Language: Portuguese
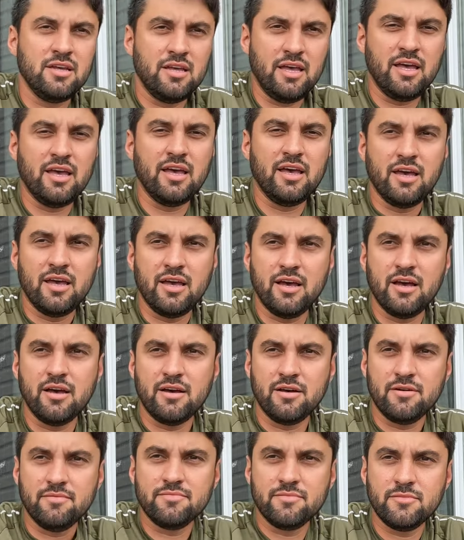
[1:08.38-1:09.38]

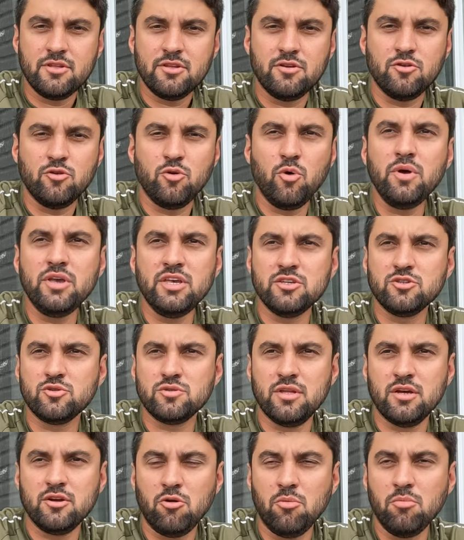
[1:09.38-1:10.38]
é, com
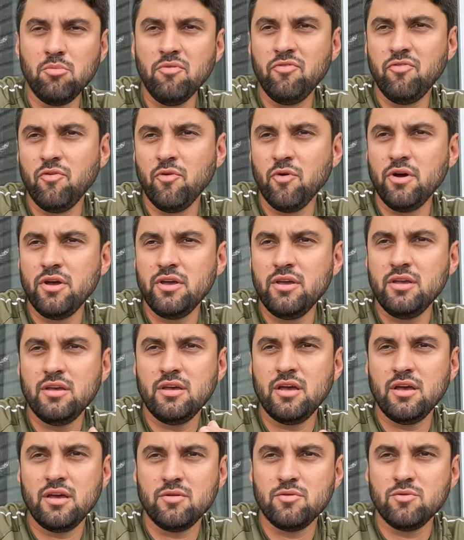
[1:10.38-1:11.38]
isso, né? Como foi
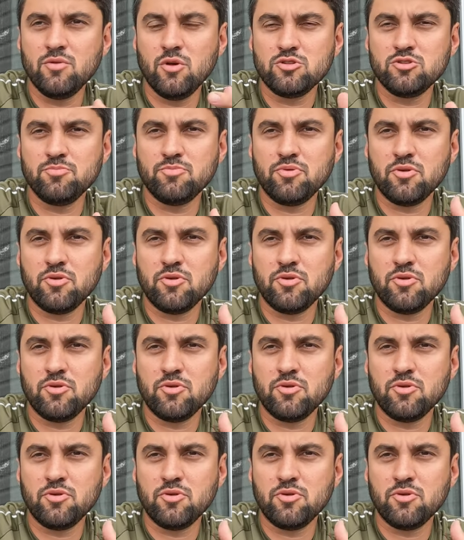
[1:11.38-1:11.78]
é, o nosso